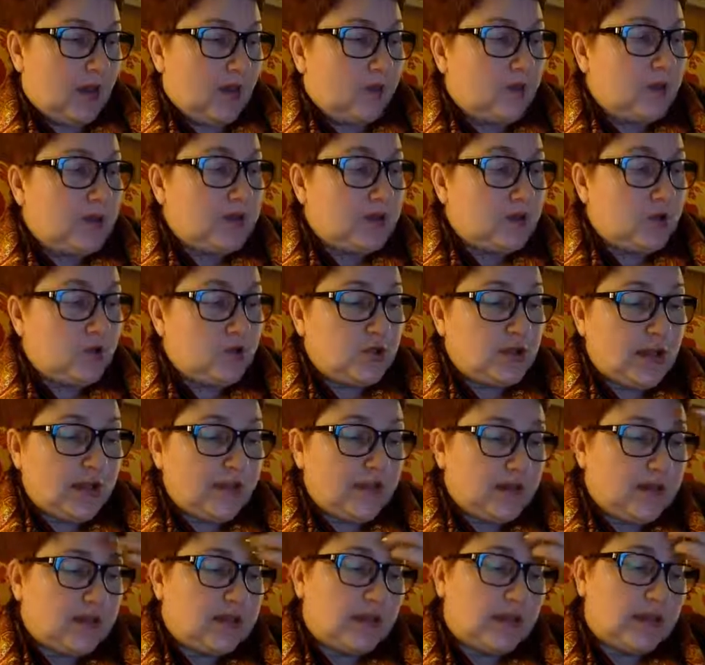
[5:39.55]
мы изучаем
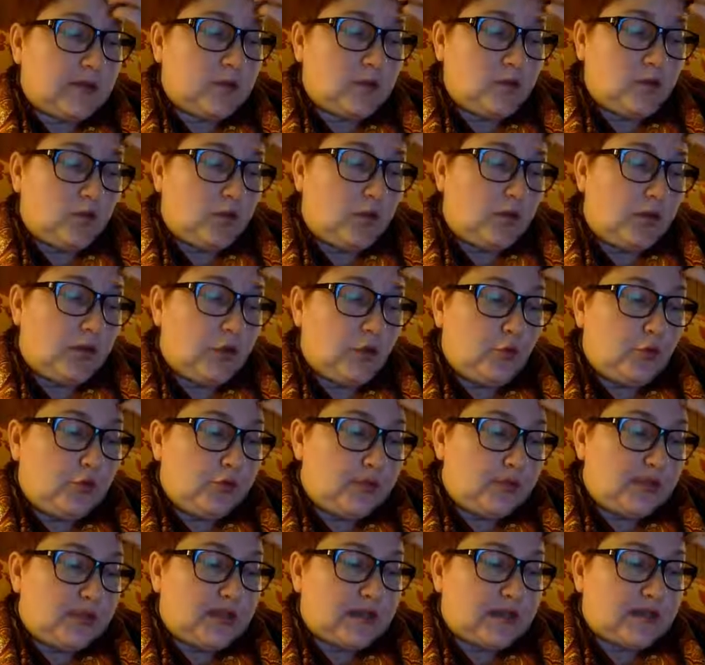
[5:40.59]
литературу и любим
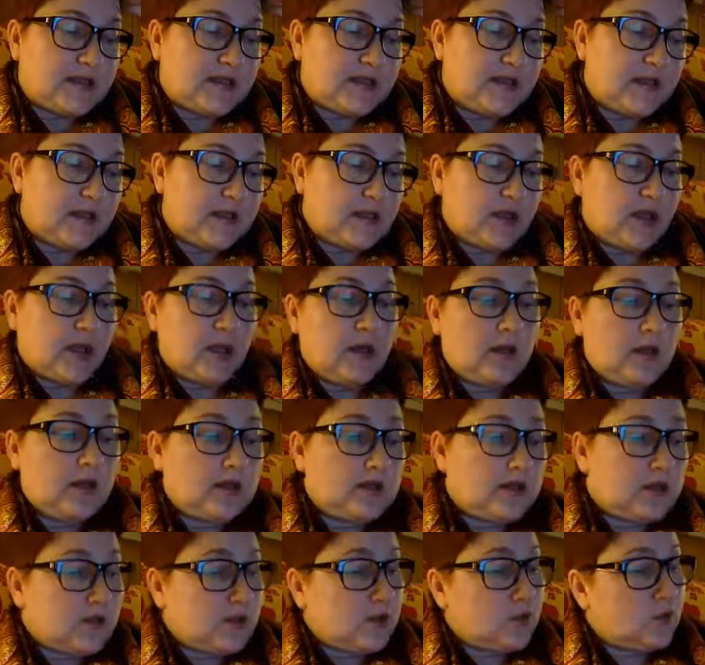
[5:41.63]
читать книжки,
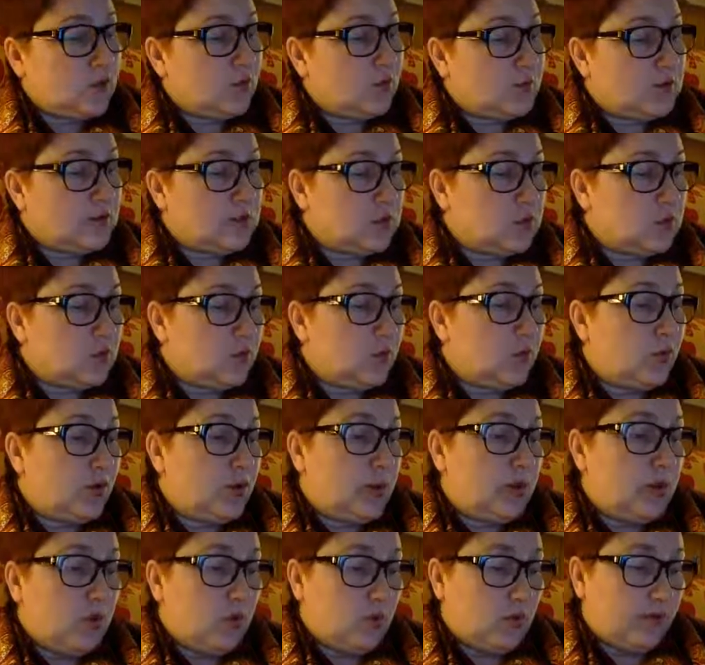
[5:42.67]
интересуемся судьбой
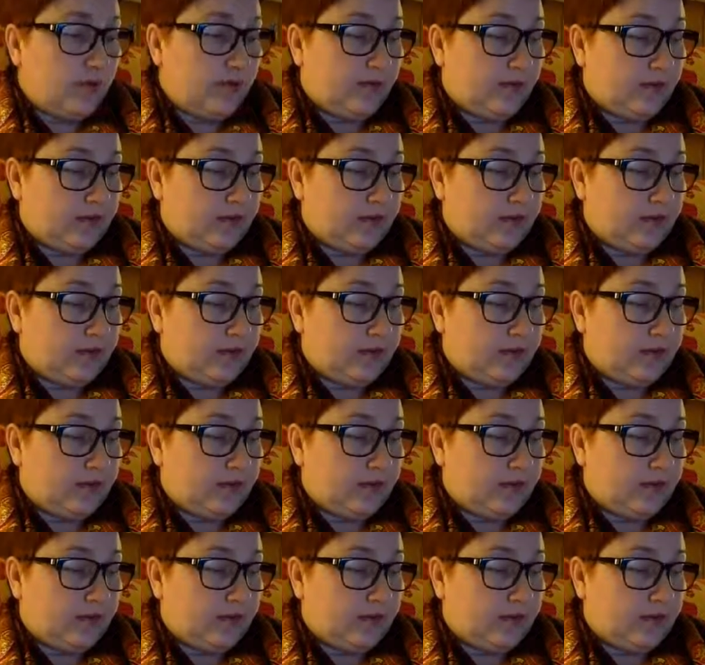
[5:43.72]
героев.